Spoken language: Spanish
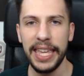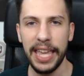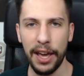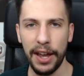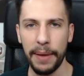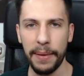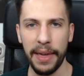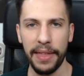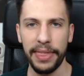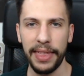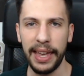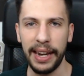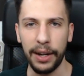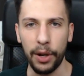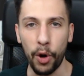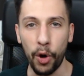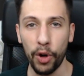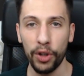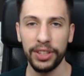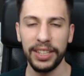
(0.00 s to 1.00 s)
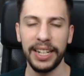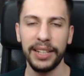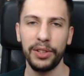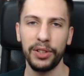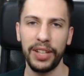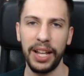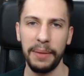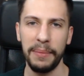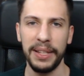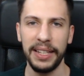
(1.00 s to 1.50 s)
y ahora voy a hacer otra
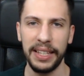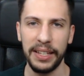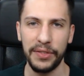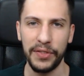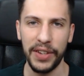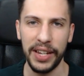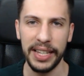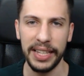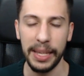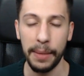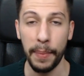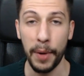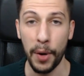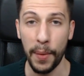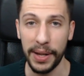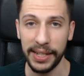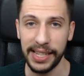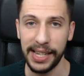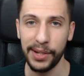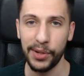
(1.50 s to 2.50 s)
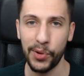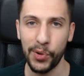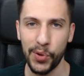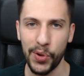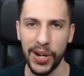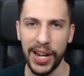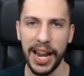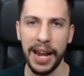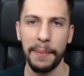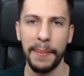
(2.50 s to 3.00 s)
totalmente diferente, pero va a ser
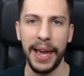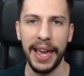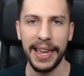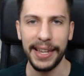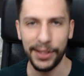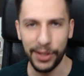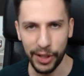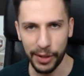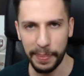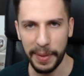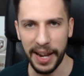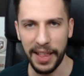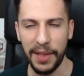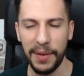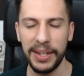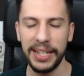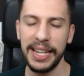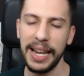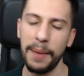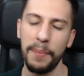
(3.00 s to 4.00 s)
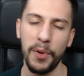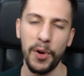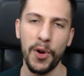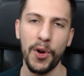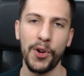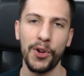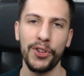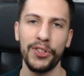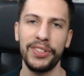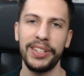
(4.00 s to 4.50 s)
con un arma. Estoy esperando a ver si la
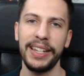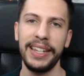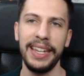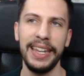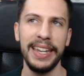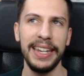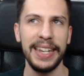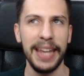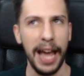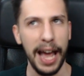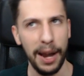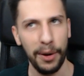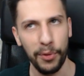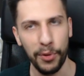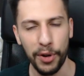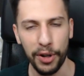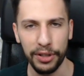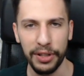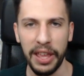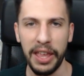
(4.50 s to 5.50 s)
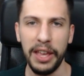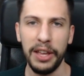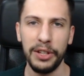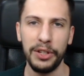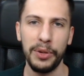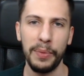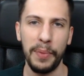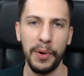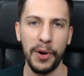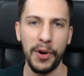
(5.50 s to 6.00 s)
puedo conseguir, ya algunos
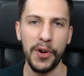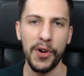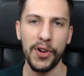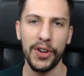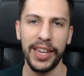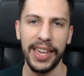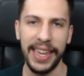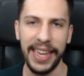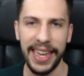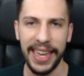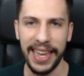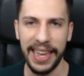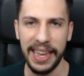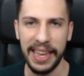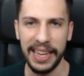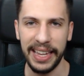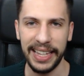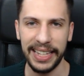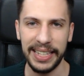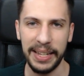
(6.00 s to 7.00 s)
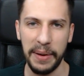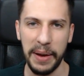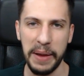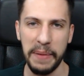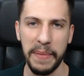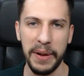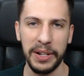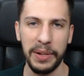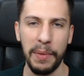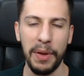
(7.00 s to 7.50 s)
supongo que, que
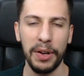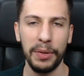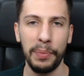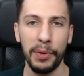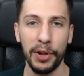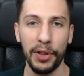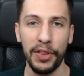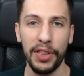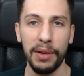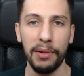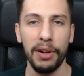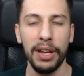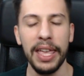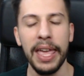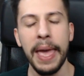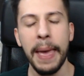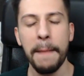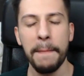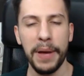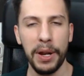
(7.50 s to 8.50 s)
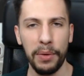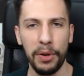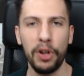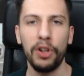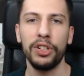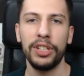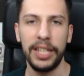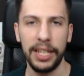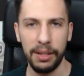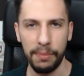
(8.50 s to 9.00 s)
sabréis más o menos por dónde voy, pero
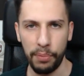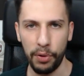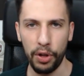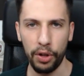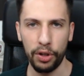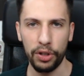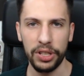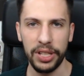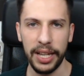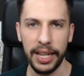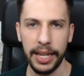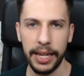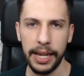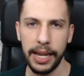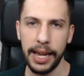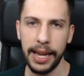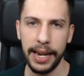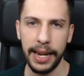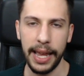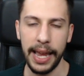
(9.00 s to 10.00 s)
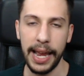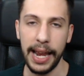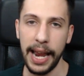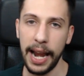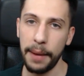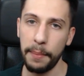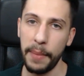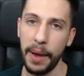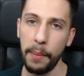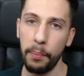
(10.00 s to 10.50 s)
bueno, si puedo conseguir el
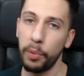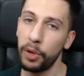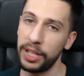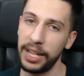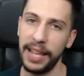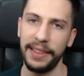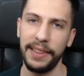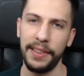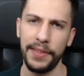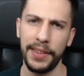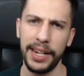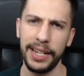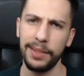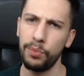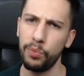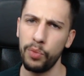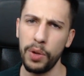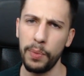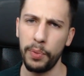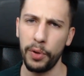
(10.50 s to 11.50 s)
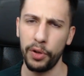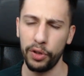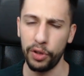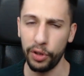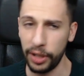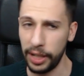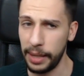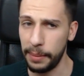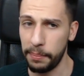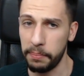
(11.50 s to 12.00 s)
arma, pues la tendréis muy
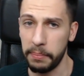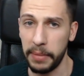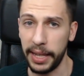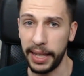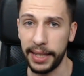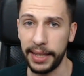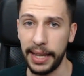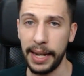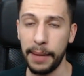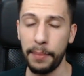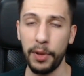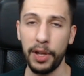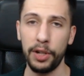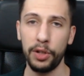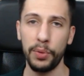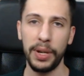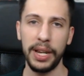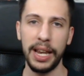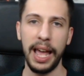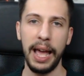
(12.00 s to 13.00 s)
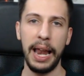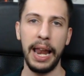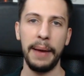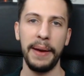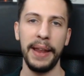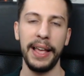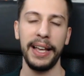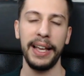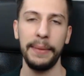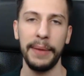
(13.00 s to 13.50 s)
pronto, que me encantaría poder subirla, la
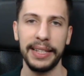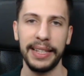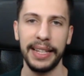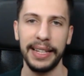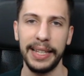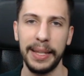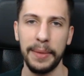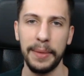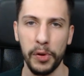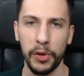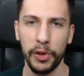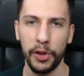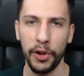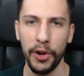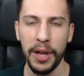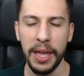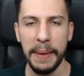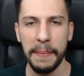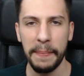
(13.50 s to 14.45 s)
verdad que bastante pronto,